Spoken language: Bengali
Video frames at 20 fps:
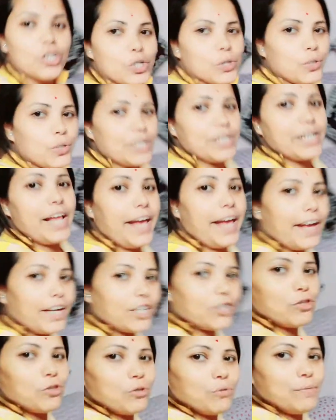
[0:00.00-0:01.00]
শরীর
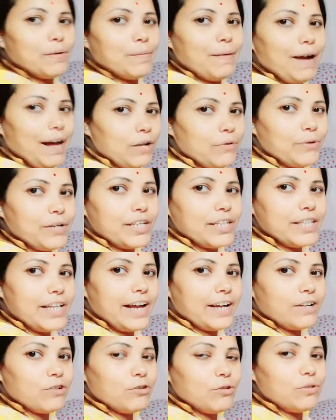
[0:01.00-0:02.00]
একদমই ভালো নেই
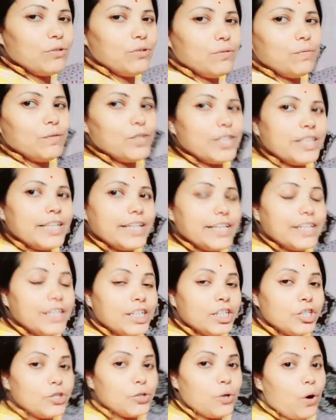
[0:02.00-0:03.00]
দেখো সেই
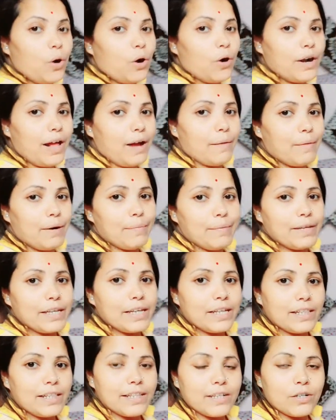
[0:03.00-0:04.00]
জ্বর আবার
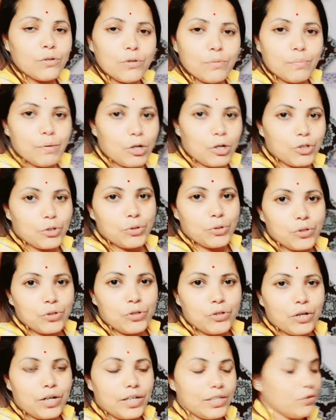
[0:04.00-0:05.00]
বিকেল থেকে ওর প্রচণ্ড
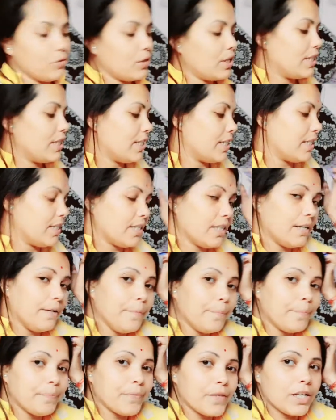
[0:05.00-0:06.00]
জ্বর চলে এসেছে
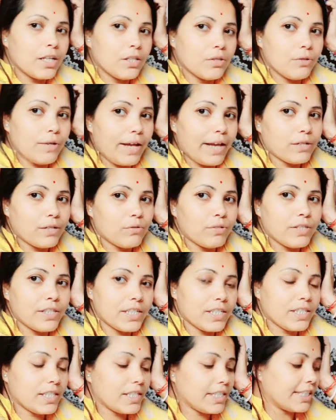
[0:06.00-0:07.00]
তো এখন
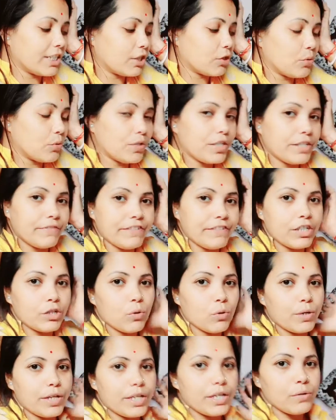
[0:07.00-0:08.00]
জাস্ট একটু টিফিন
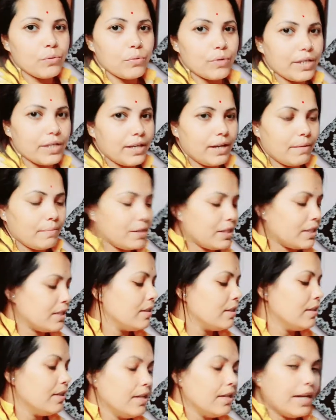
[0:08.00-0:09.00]
করিয়ে ওকে আমি
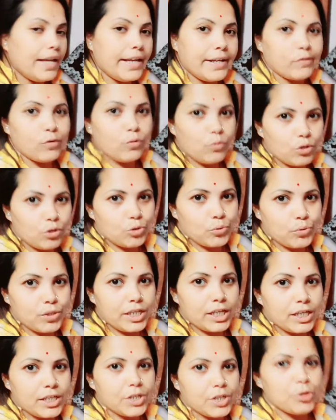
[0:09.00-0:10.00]
একটু ওষুধ
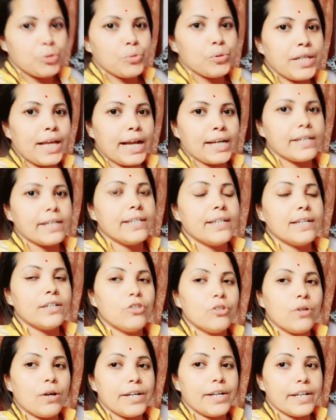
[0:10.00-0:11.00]
দিয়েছি তো দেখা যাক
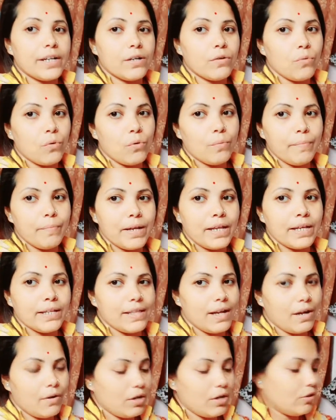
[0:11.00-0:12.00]
জ্বরটা কমলে
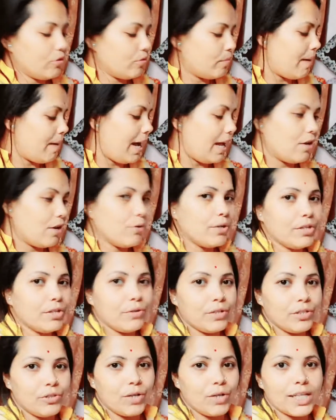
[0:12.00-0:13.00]
তাহলে তো ভালোই
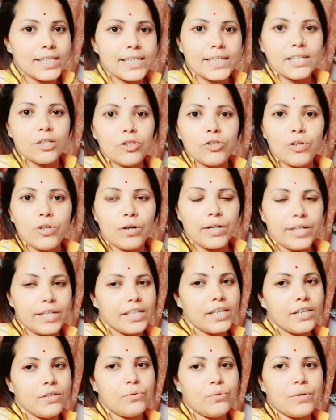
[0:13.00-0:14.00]
নয়তো আজকে এই জ্বর
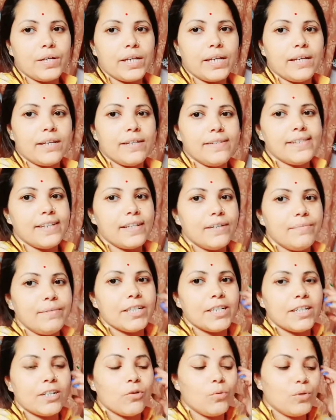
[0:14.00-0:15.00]
নিয়েই ওকে
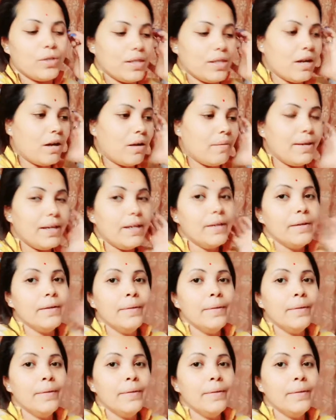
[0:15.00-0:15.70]
সেলিব্রেশন করতে হবে